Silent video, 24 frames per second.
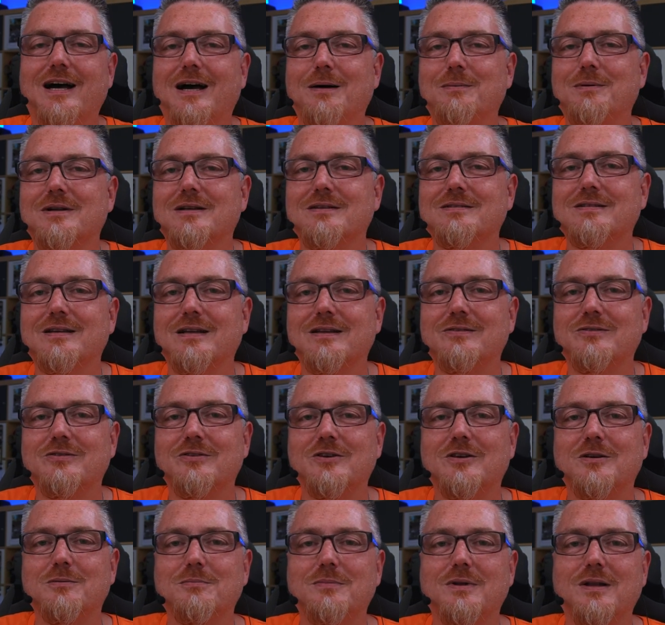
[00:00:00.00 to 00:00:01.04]
aber das hat
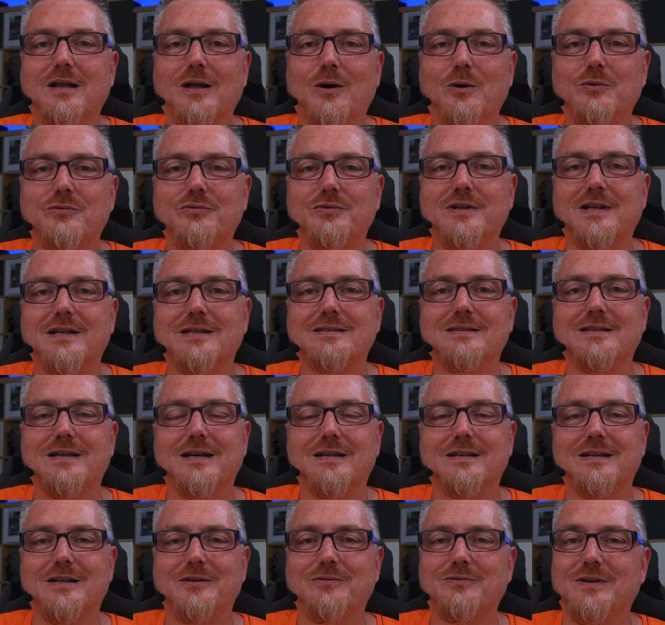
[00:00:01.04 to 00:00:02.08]
sich im Laufe der
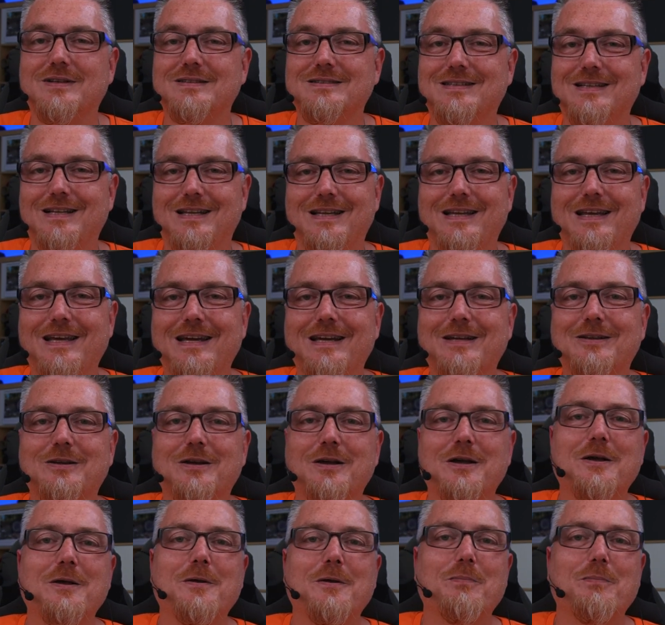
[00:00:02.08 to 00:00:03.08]
Zeit etwas gelegt,